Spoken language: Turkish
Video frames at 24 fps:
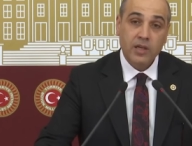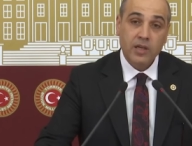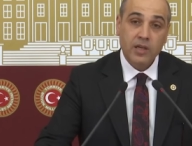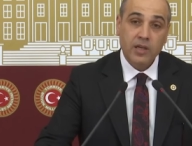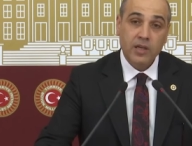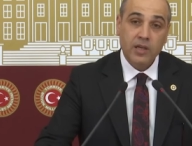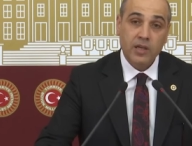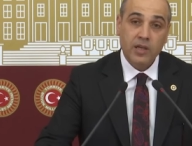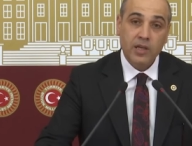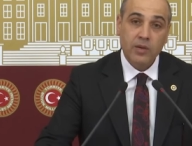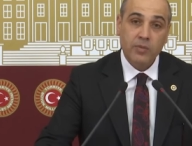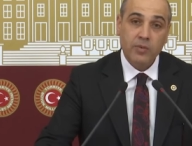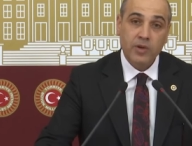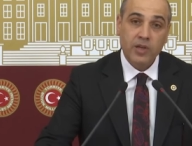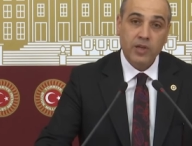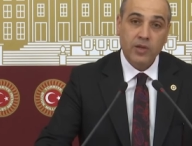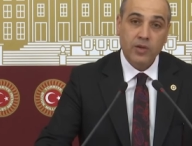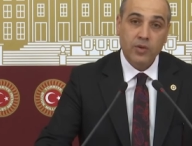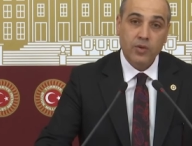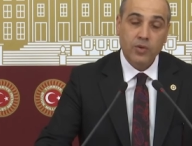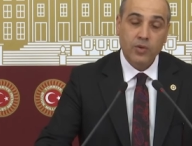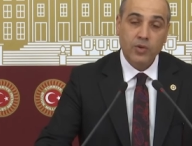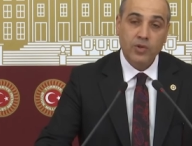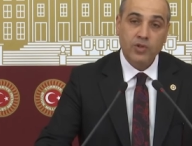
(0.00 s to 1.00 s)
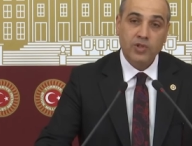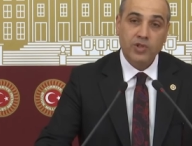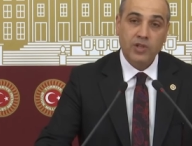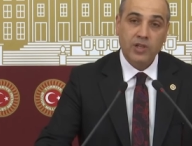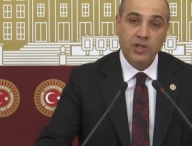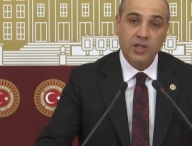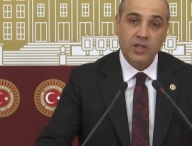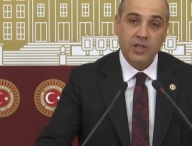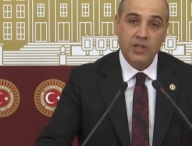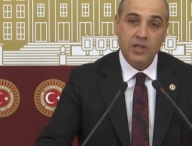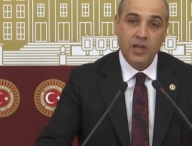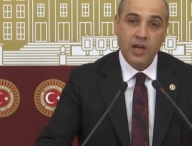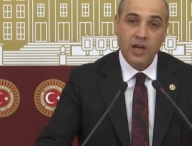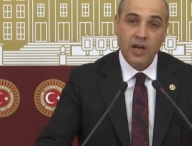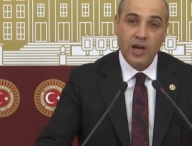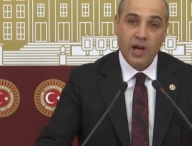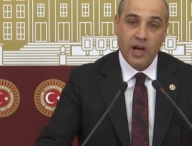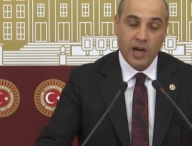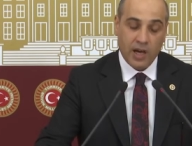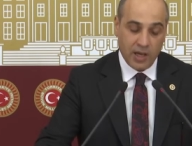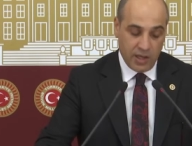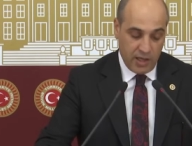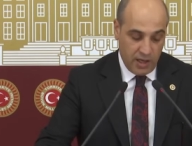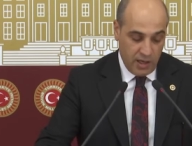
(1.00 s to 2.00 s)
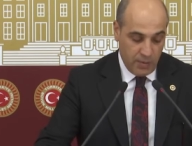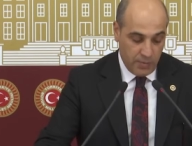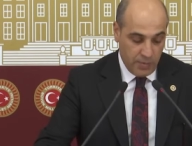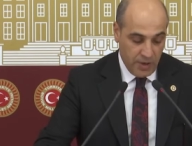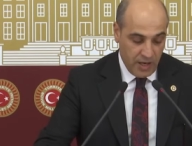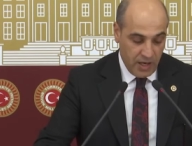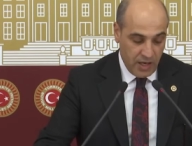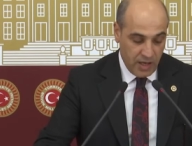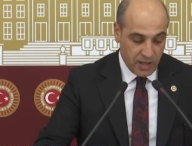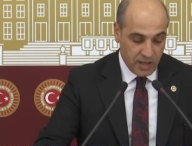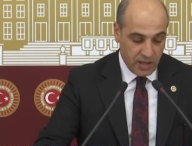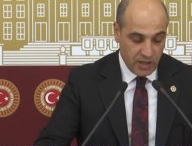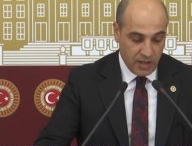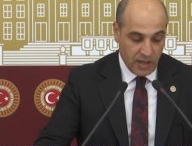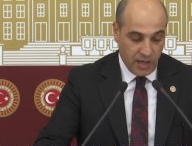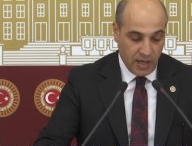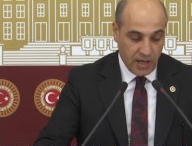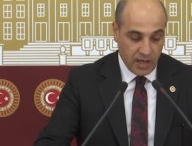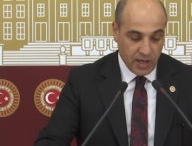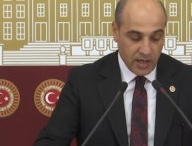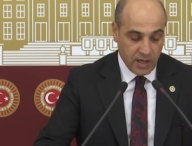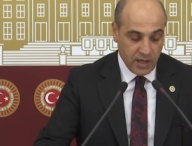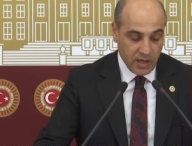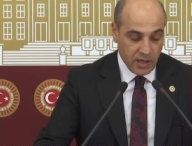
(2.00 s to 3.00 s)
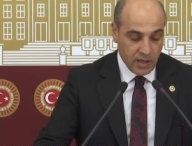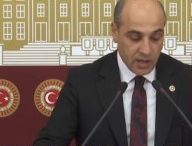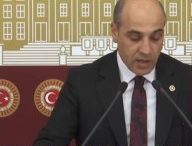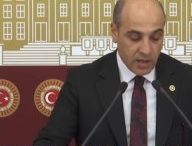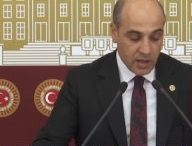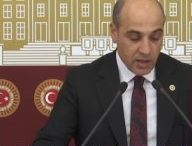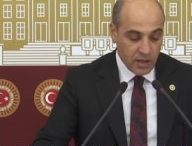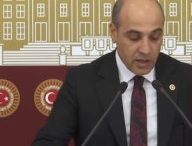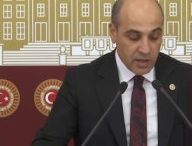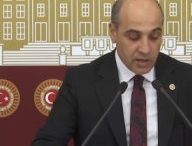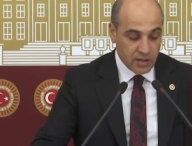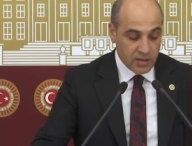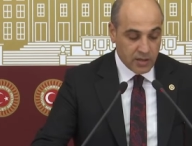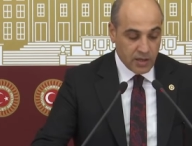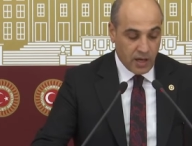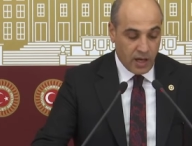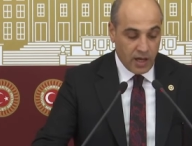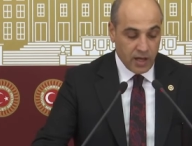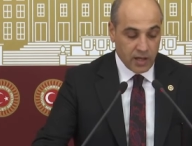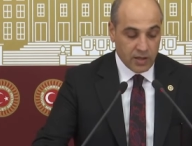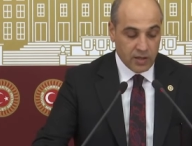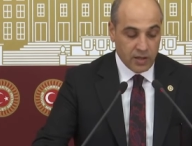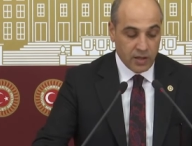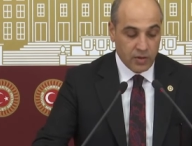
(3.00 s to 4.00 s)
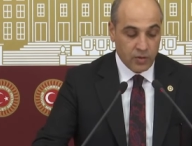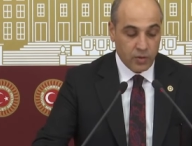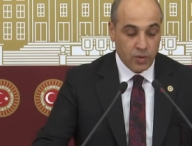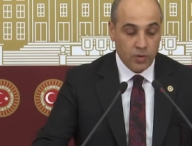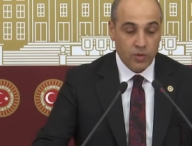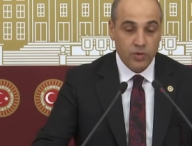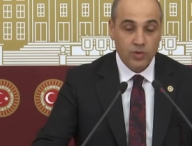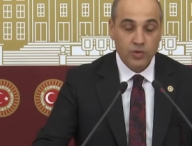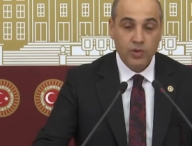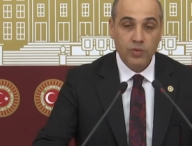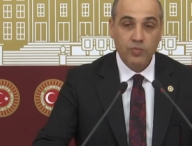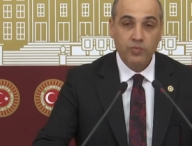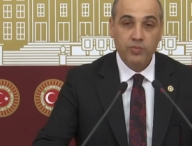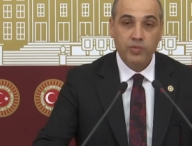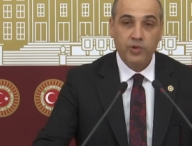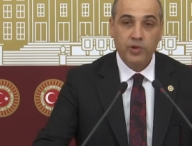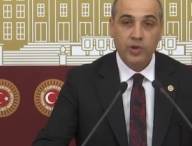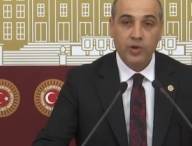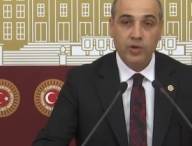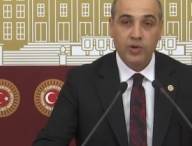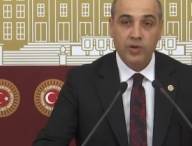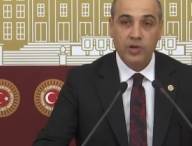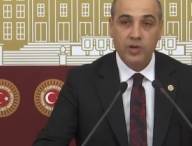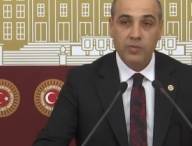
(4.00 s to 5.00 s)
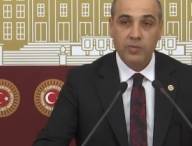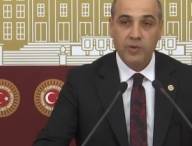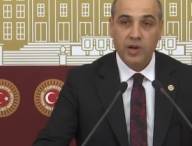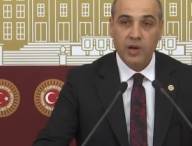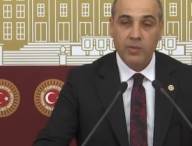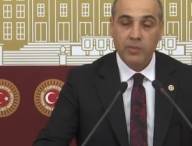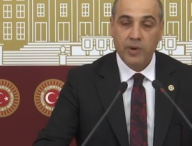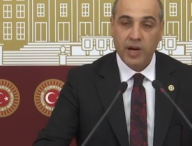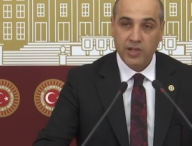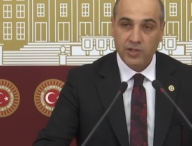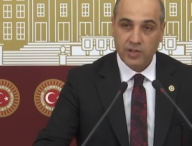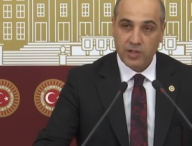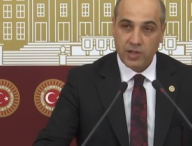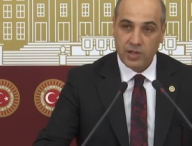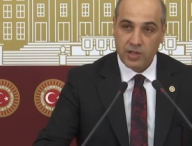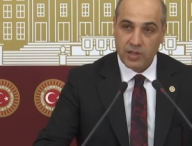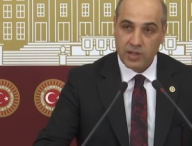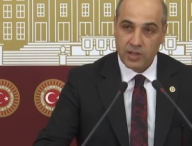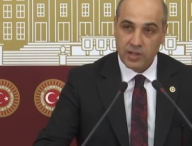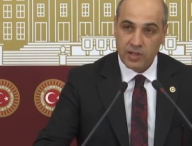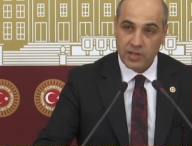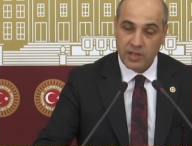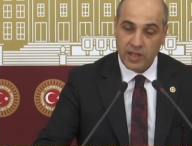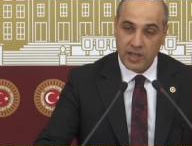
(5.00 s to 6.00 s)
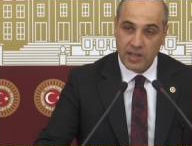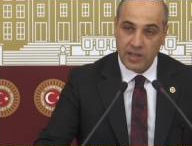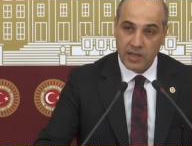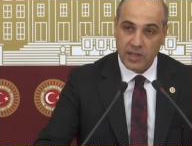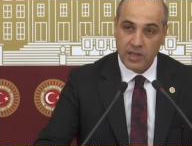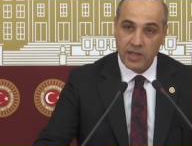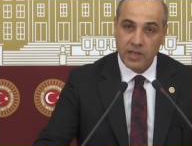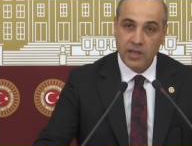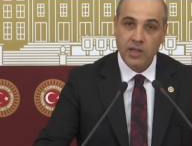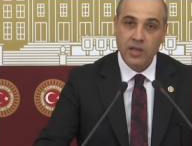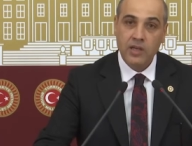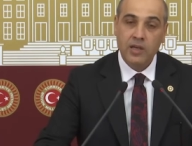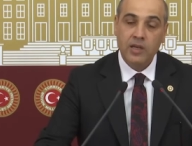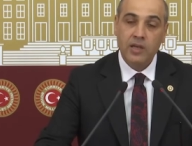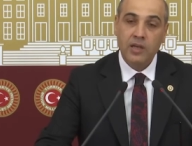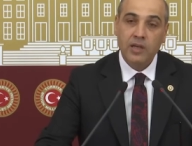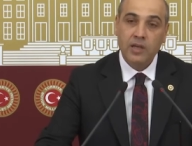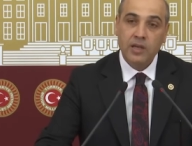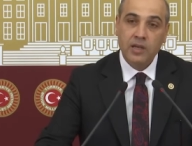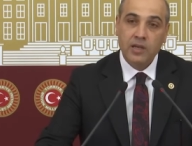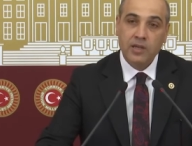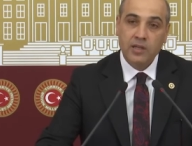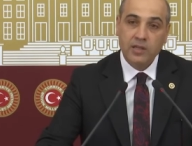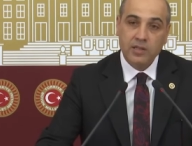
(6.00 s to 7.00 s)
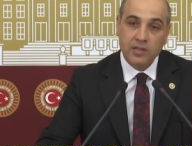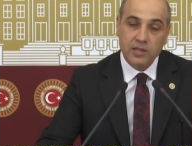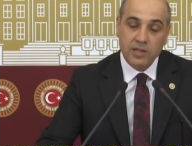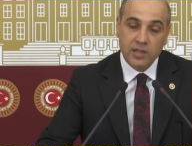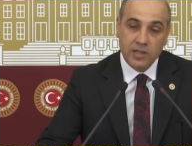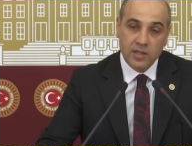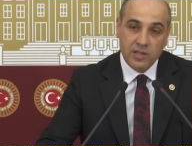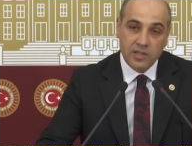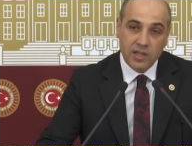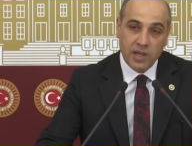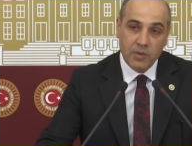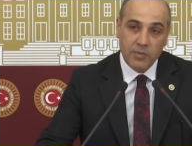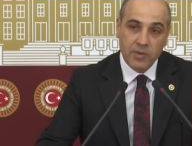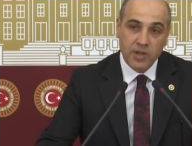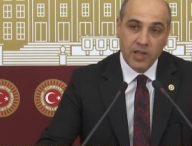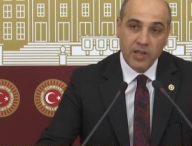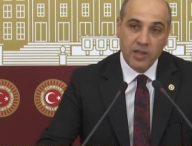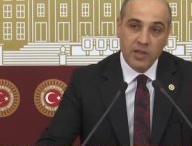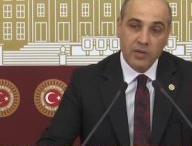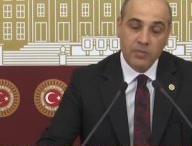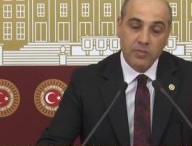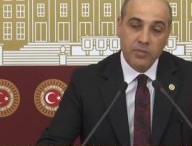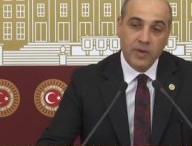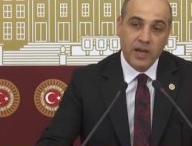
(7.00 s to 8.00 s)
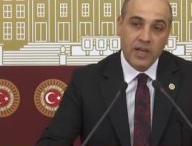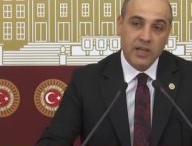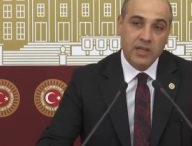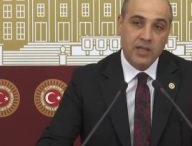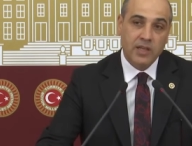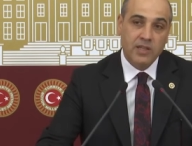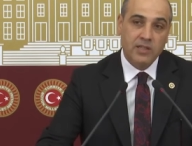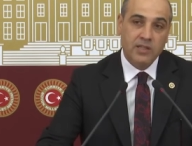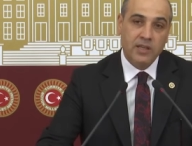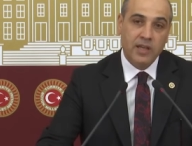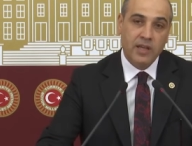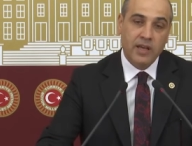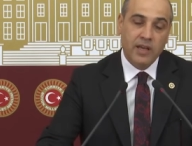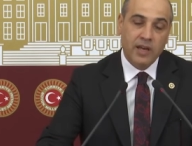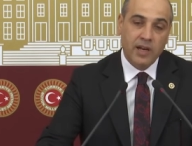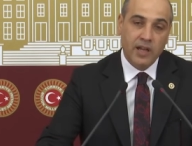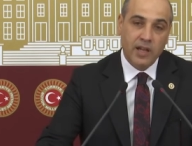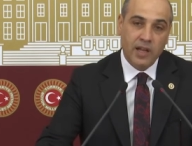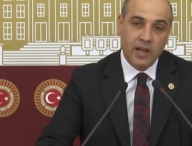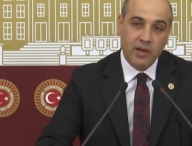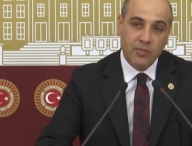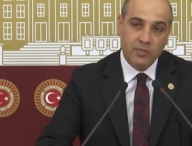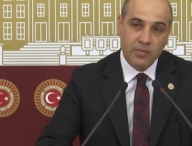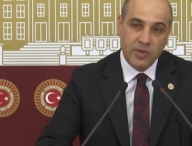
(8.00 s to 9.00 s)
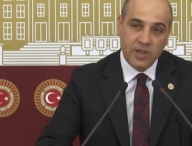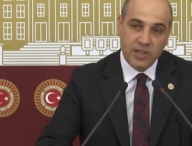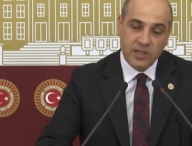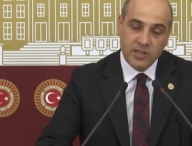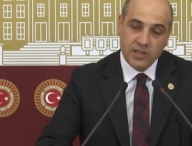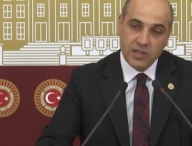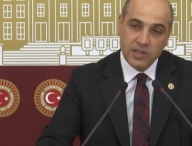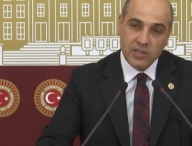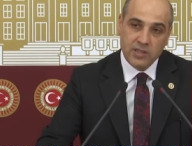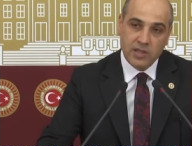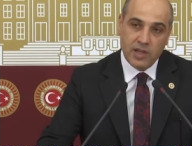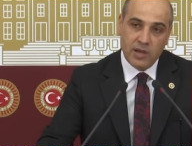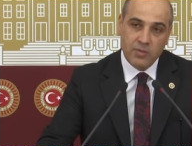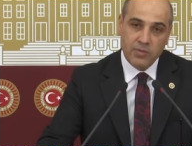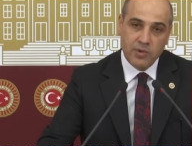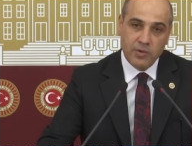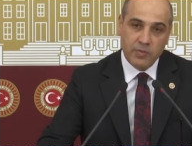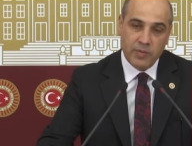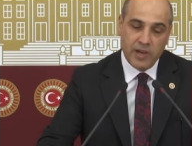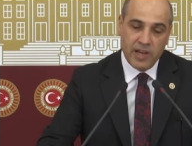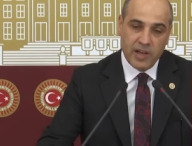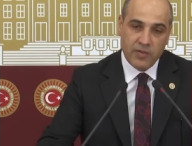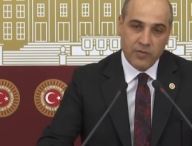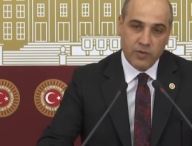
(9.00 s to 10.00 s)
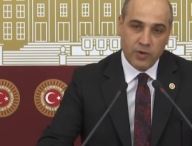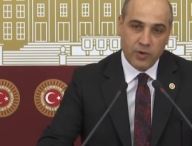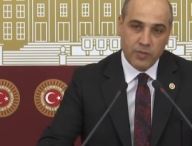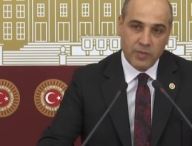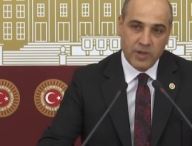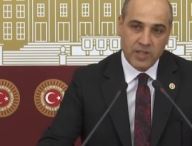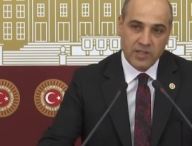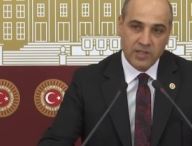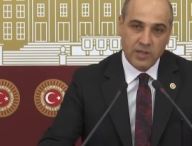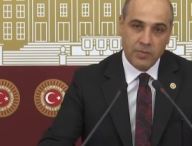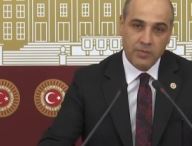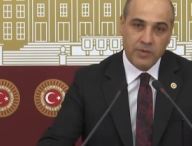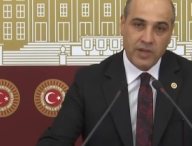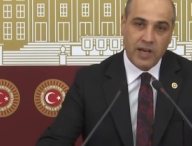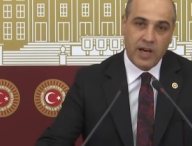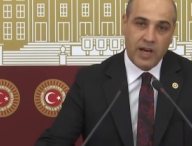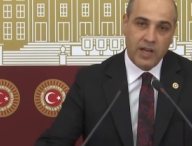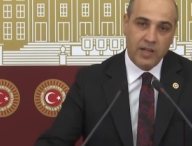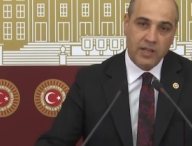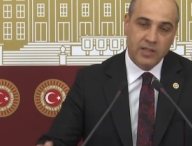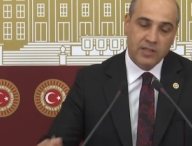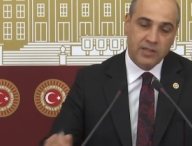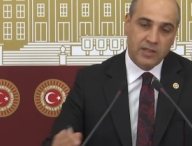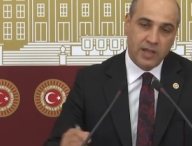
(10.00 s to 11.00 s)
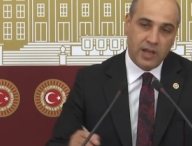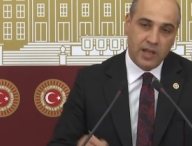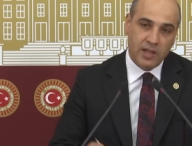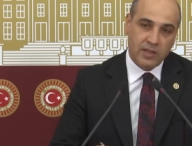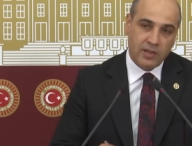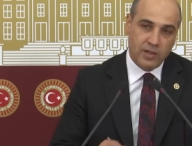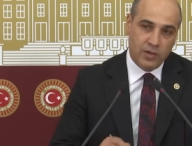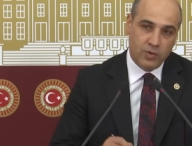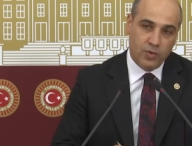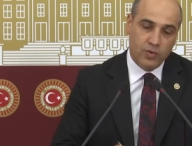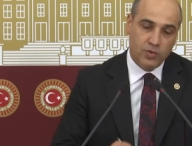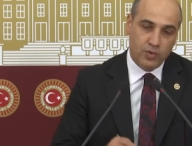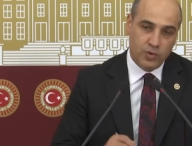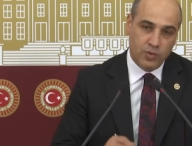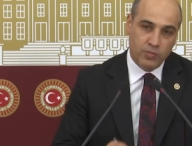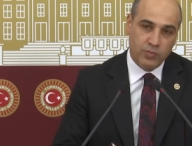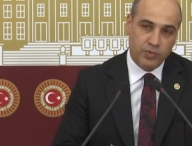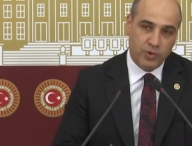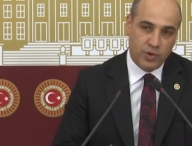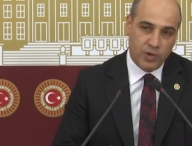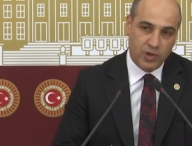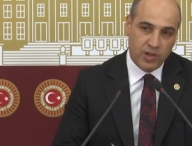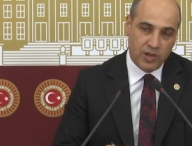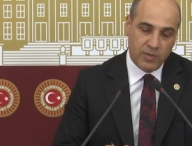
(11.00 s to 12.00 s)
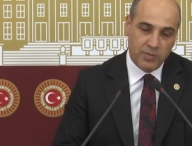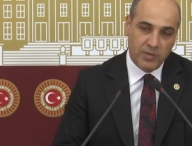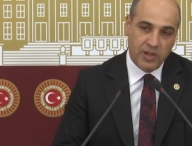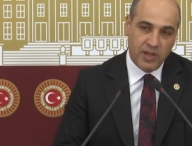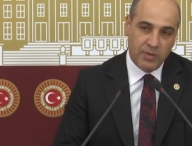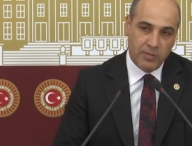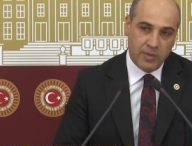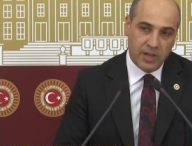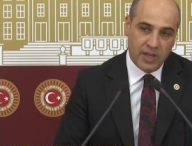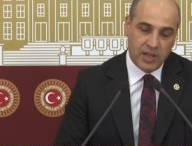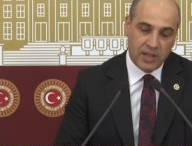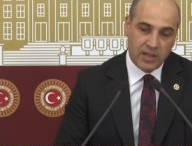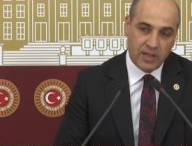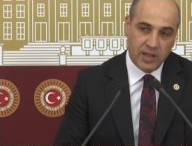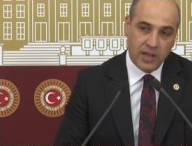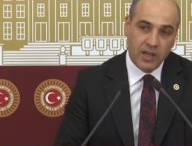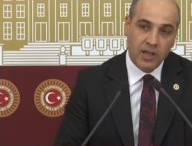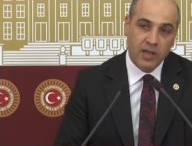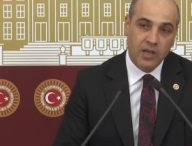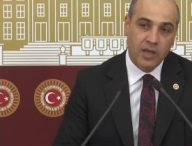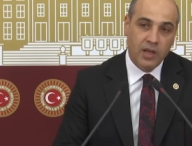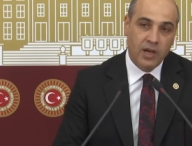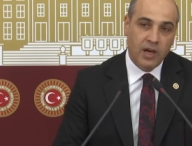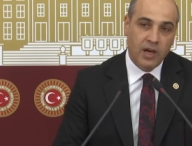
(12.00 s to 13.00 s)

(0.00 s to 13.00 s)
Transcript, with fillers: 2003 yılında AKP iktidarı sağlıklı dönüşüm programına başladık dediği sistemin merkezinde yer alan bir sistemdi performans sistemi. Yani sağlıklı dönüşüm programıyla birlikte